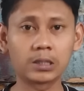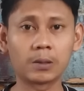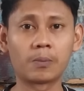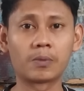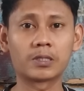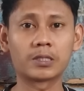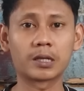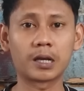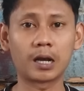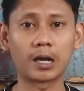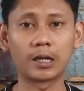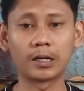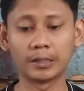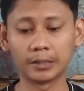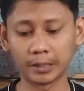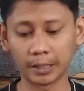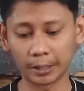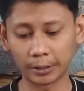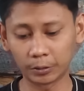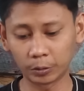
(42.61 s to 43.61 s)
sama
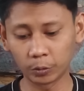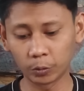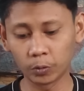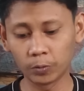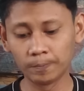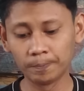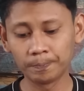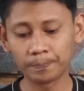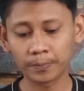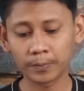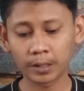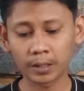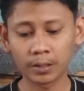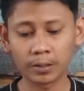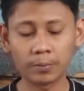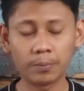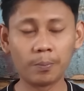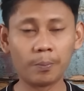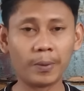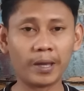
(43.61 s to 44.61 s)
sekali yaitu
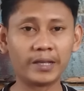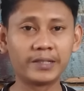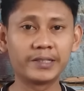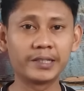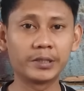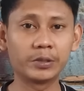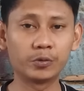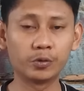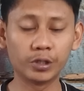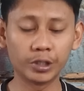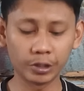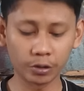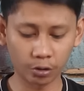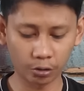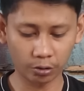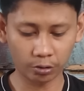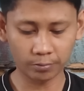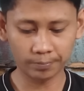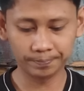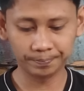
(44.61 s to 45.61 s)
Messi
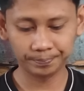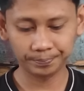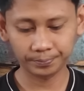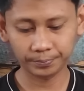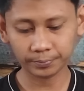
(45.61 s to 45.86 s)
Junior.